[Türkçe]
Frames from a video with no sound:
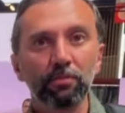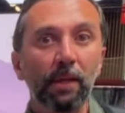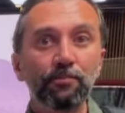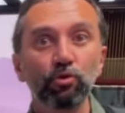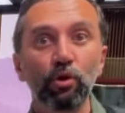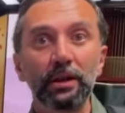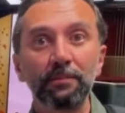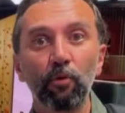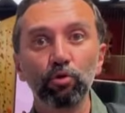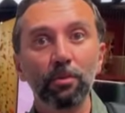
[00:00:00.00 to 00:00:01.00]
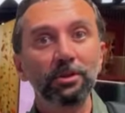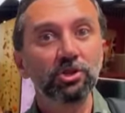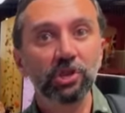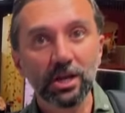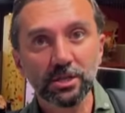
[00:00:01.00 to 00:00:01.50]
Hep söylerim
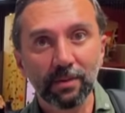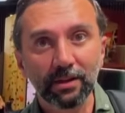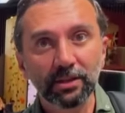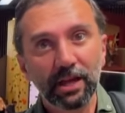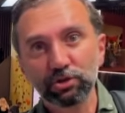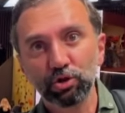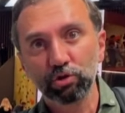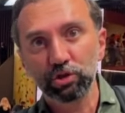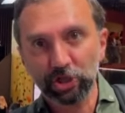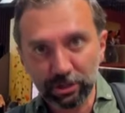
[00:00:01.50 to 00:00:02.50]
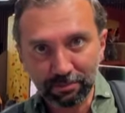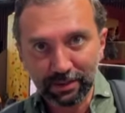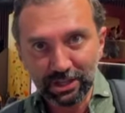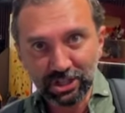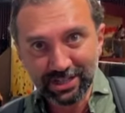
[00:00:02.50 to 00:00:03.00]
otomatik şanzımanlı Dacia yoktu.
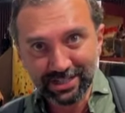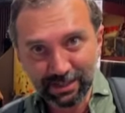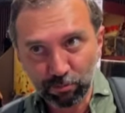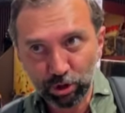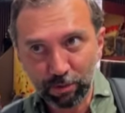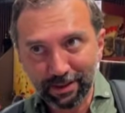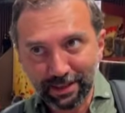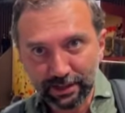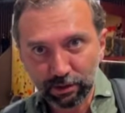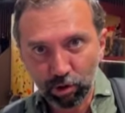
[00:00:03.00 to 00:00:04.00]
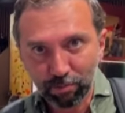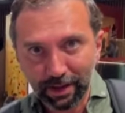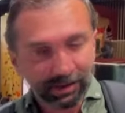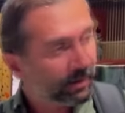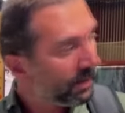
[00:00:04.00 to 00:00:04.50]
Şimdi içerisinde multimedya ekran
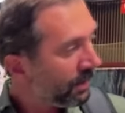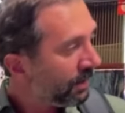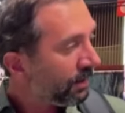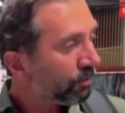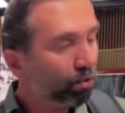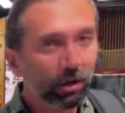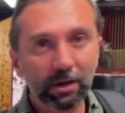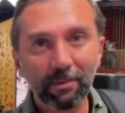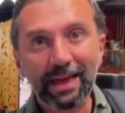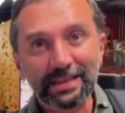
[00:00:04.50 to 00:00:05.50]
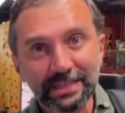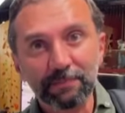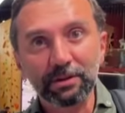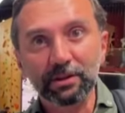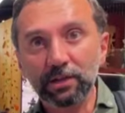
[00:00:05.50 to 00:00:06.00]
olmayan, donanımı
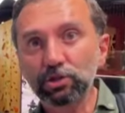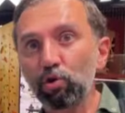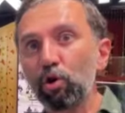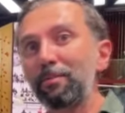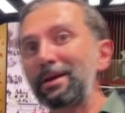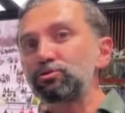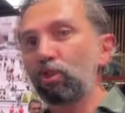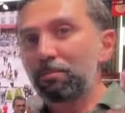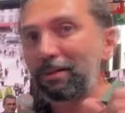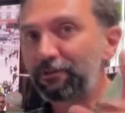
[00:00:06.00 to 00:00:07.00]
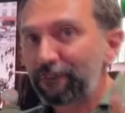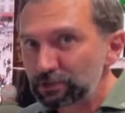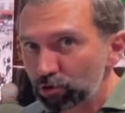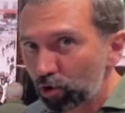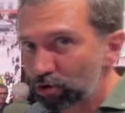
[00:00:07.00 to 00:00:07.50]
eksik bir Dacia görmek zor.
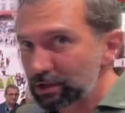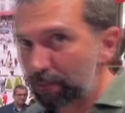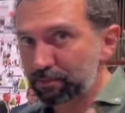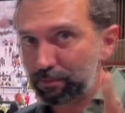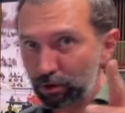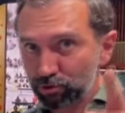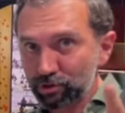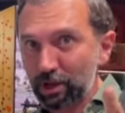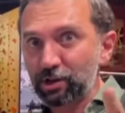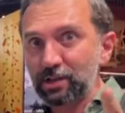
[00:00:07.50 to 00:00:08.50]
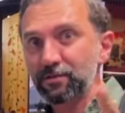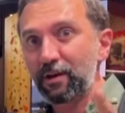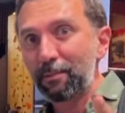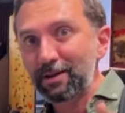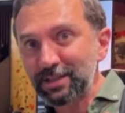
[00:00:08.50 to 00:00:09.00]
Manifesto konsept biliyorsunuz geçen
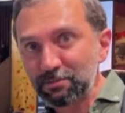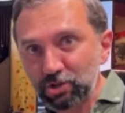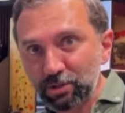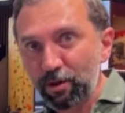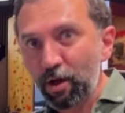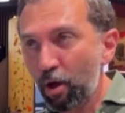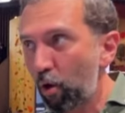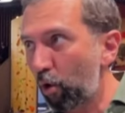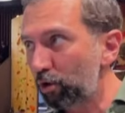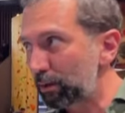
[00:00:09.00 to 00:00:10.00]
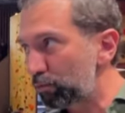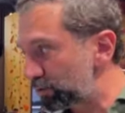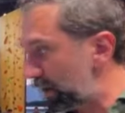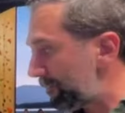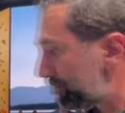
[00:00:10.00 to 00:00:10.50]
sefer bahsetmiştim. O da burada.